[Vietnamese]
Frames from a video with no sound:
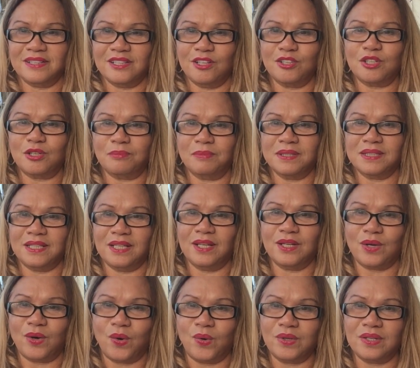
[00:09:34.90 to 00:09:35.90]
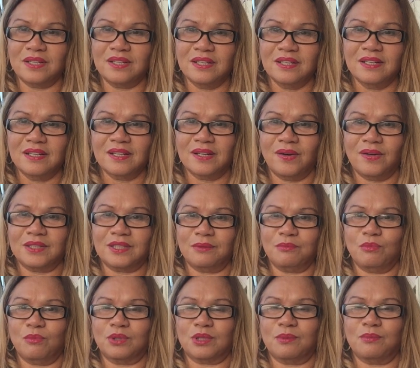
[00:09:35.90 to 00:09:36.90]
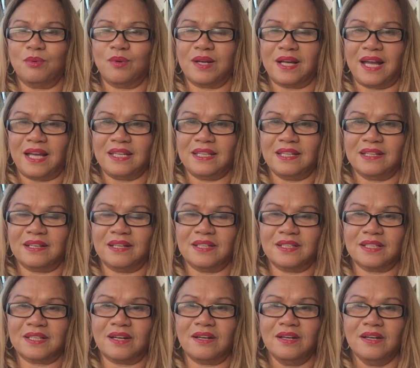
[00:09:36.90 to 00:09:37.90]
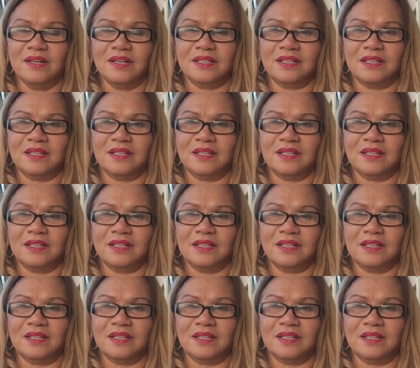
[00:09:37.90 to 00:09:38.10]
vô trong bệnh viện ngồi ngồi trong trong một ngày vậy thì có